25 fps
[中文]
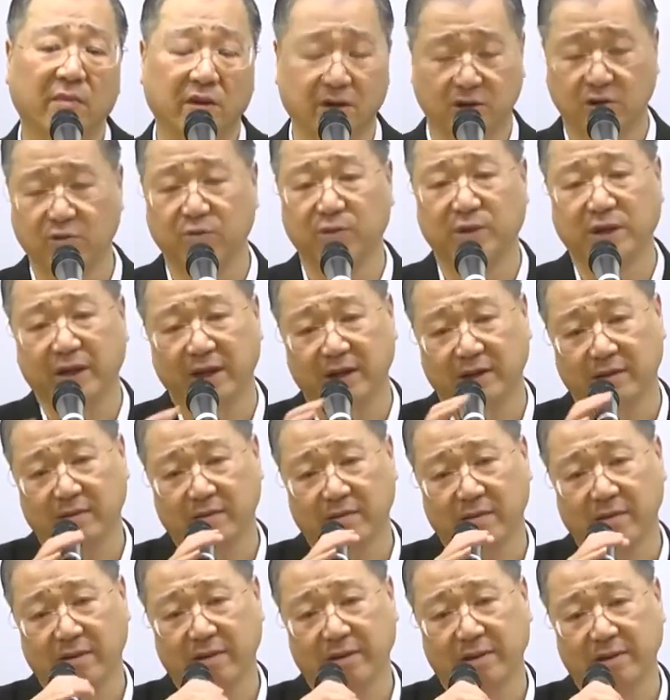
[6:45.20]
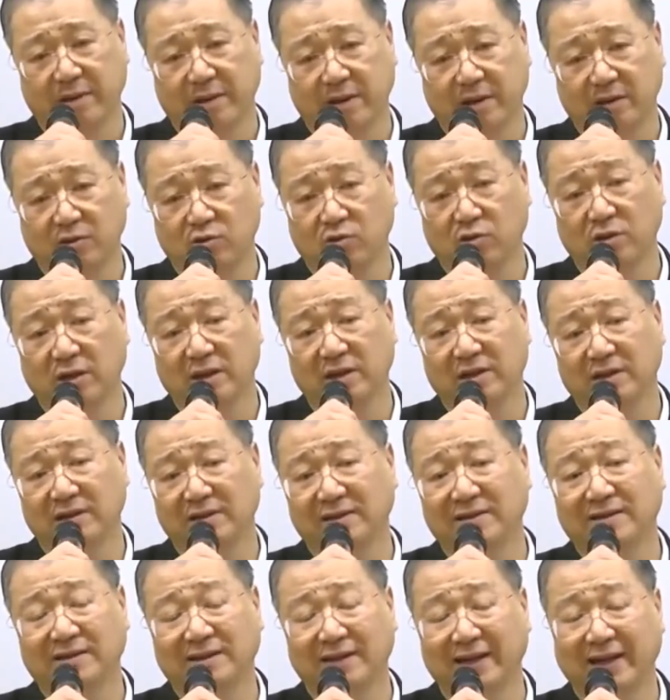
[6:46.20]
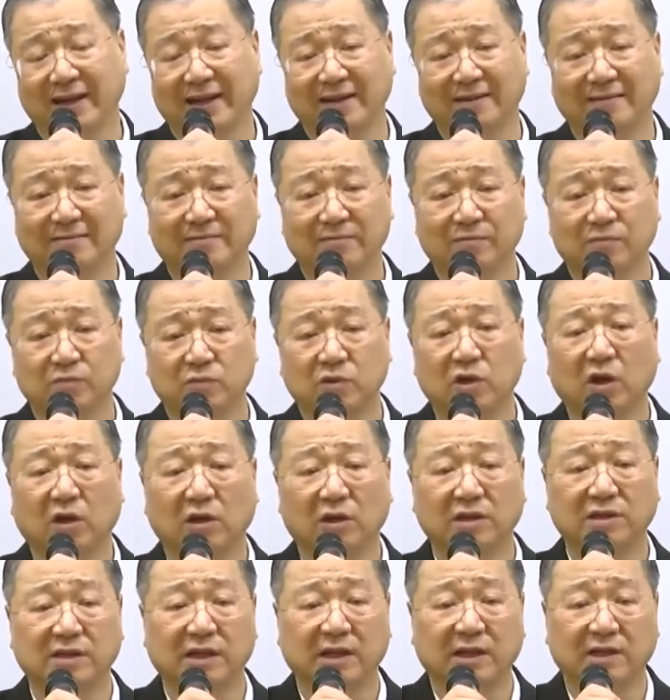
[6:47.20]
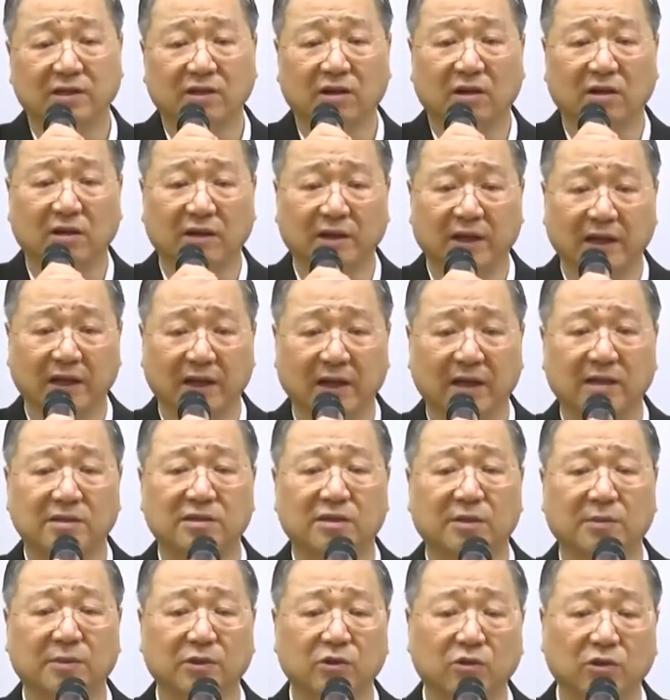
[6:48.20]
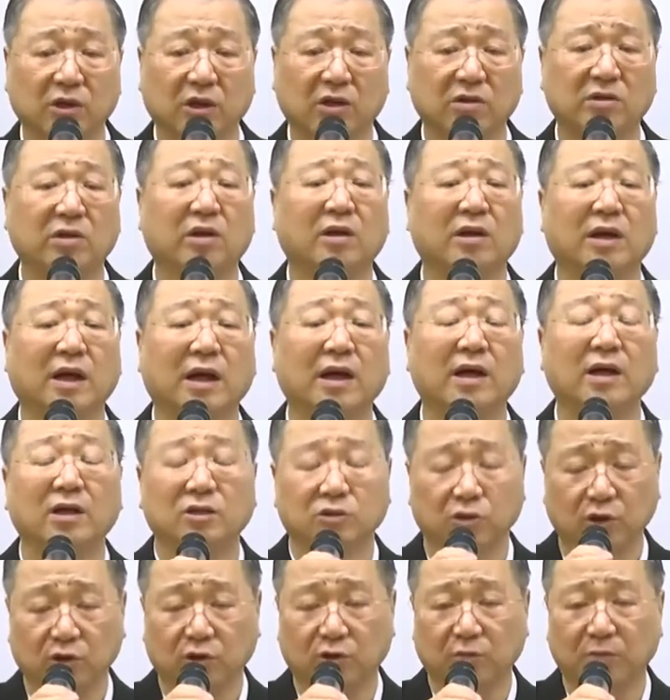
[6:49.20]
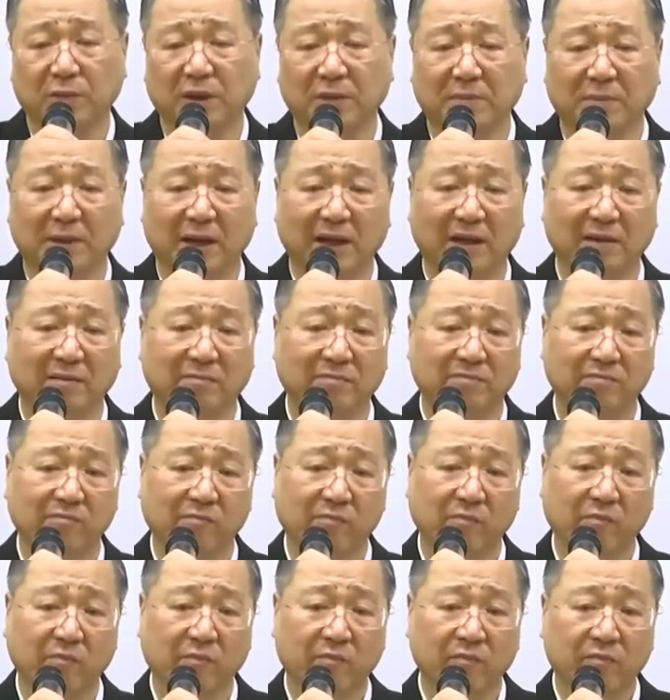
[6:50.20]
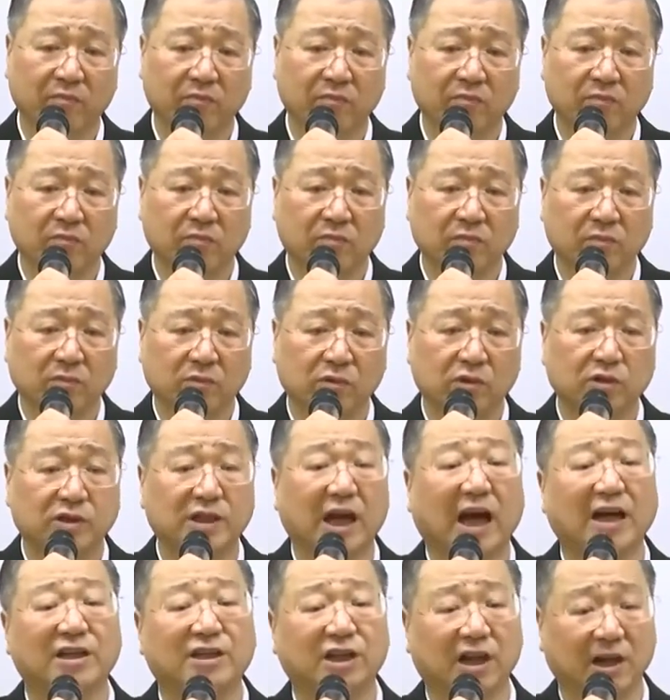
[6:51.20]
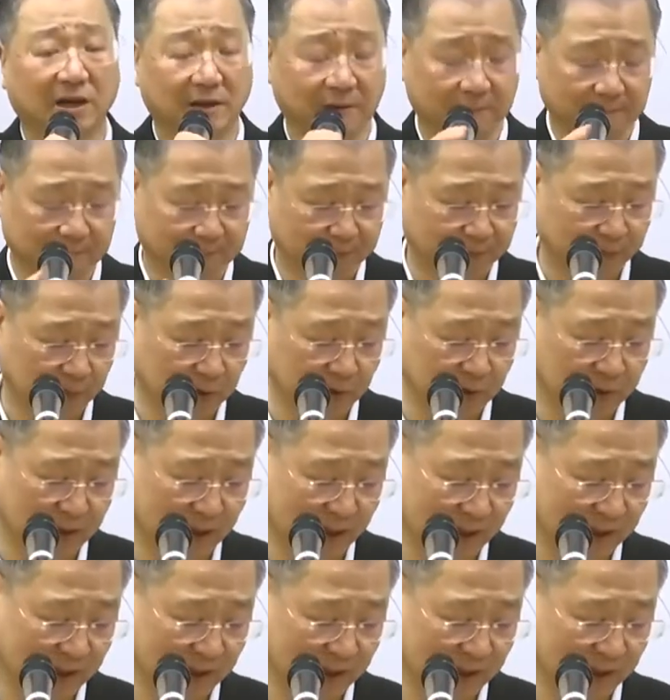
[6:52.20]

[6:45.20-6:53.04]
对不对？很多人很可怜，要了这个，要了那个，什么都要到了，最后命没了。就假象嘛，就假。